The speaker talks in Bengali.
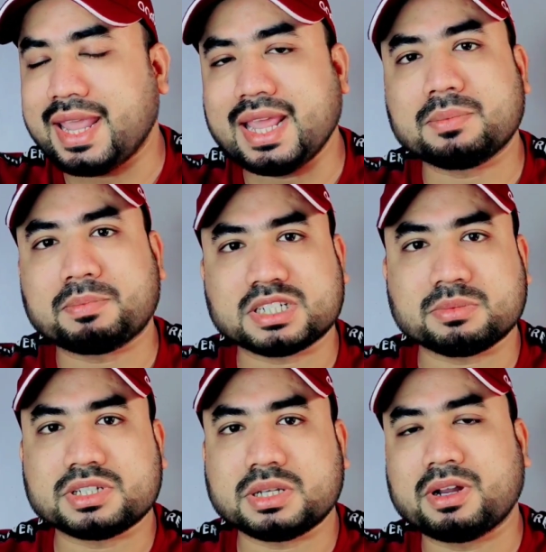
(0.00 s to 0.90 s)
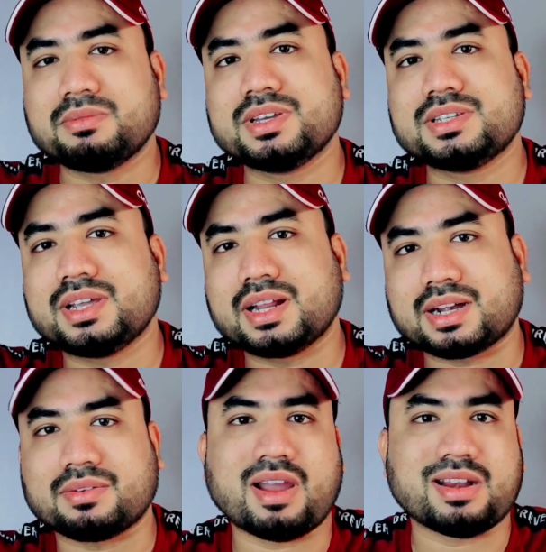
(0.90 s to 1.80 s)
এর পাশাপাশি মনবীর সিংয়ের
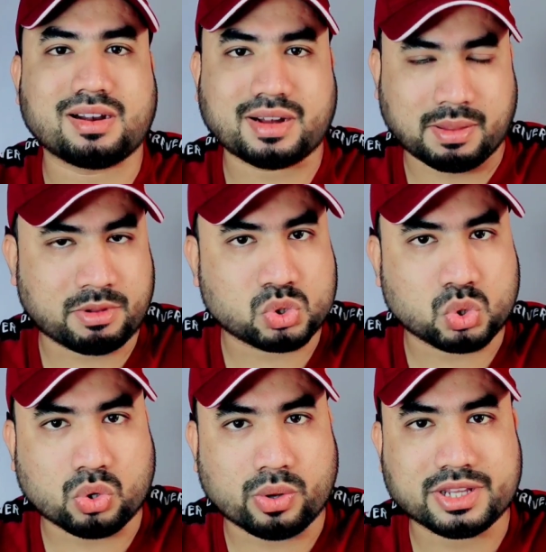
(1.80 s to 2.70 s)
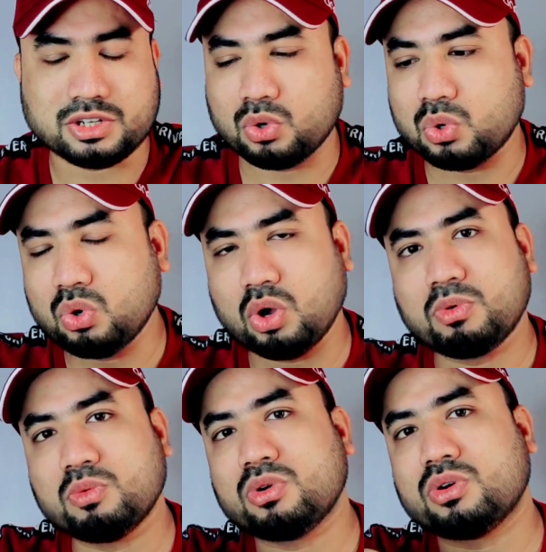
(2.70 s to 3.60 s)
একটা ভাইটাল টাইমে চোট হয়েছিল হুগো
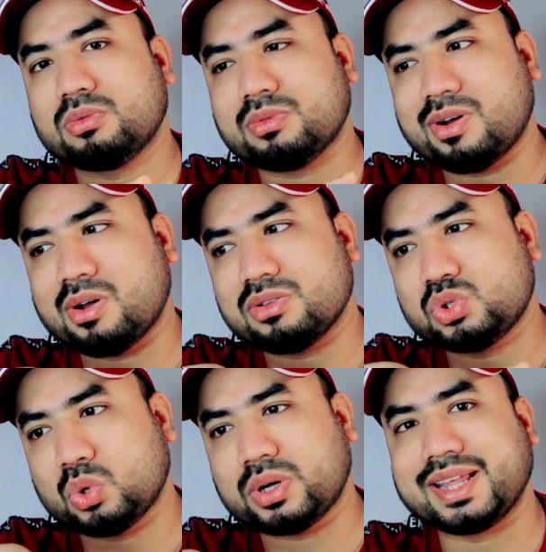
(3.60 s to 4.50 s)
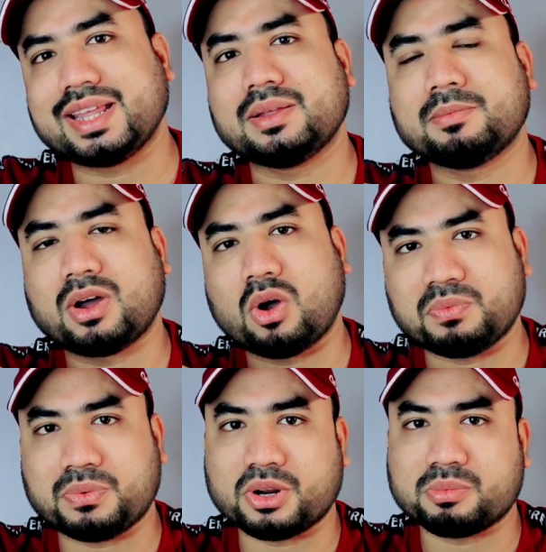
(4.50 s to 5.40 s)
বুমো চোটে বা
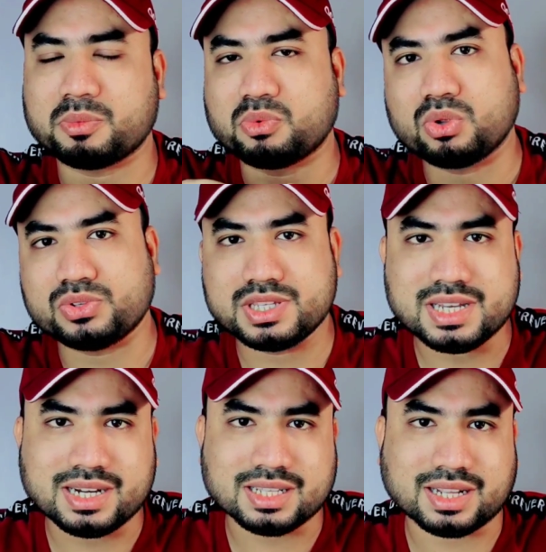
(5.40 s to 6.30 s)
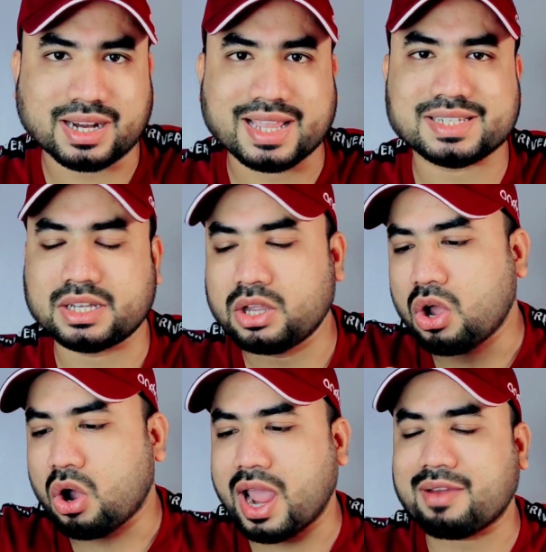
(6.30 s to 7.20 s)
অফ ফর্মে পুরো সিজনটা তার গেছে
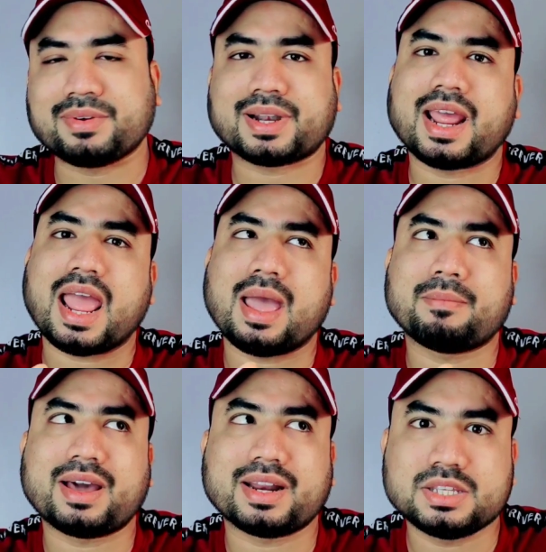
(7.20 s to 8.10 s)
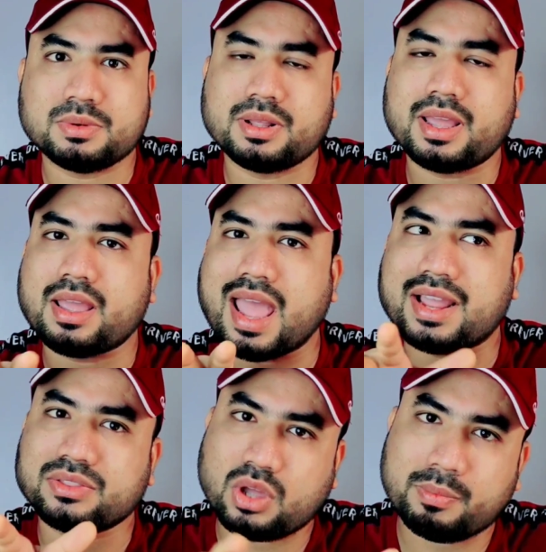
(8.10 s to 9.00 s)
একটা অ্যাভারেজ মানে
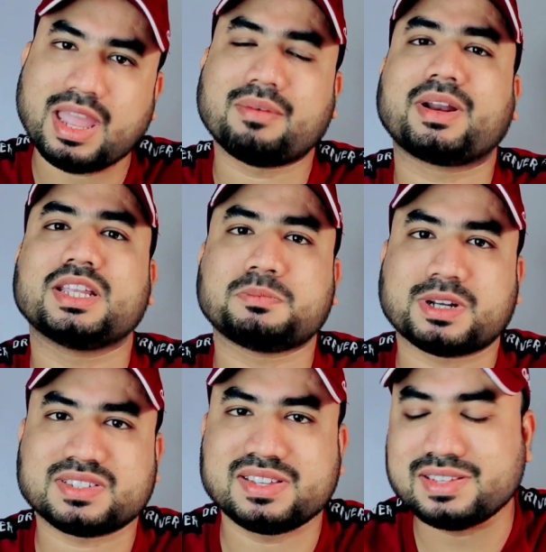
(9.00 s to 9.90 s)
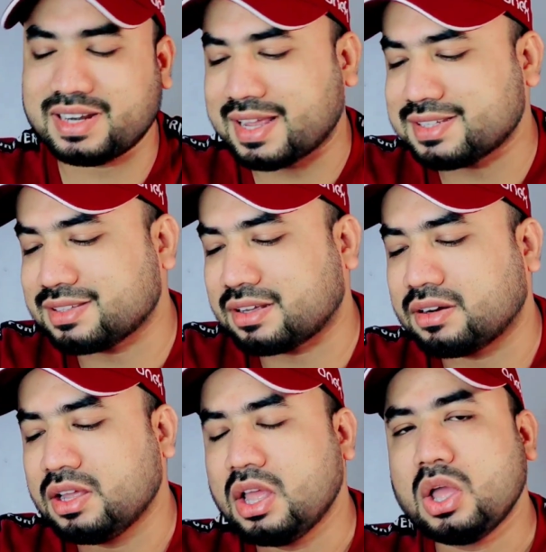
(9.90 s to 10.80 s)
একদমই অ্যাভারেজ পার সিজন গেছে তার
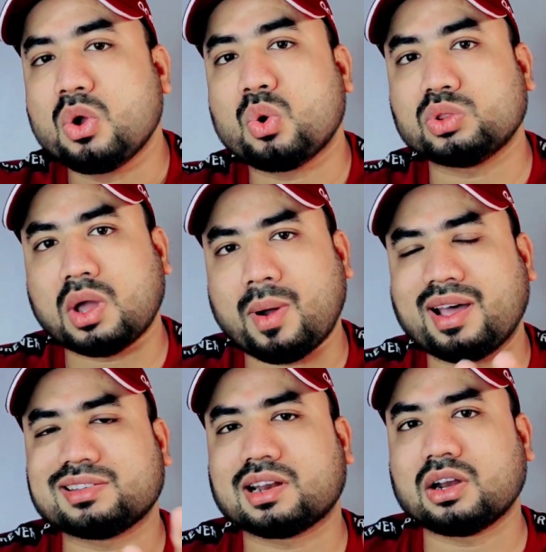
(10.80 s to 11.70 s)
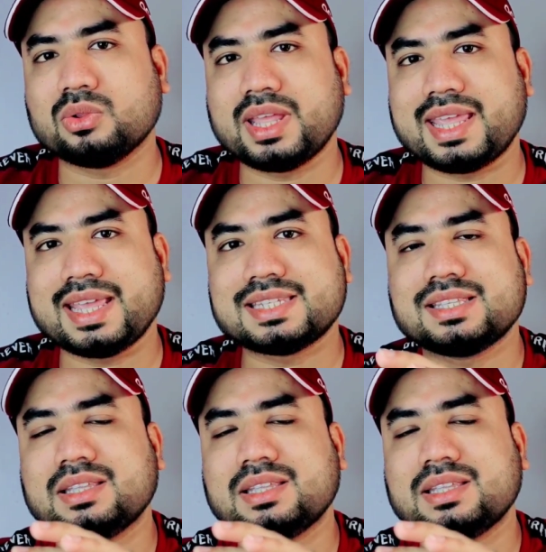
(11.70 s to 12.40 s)
কোথাও আশার আলো দেখিয়েছে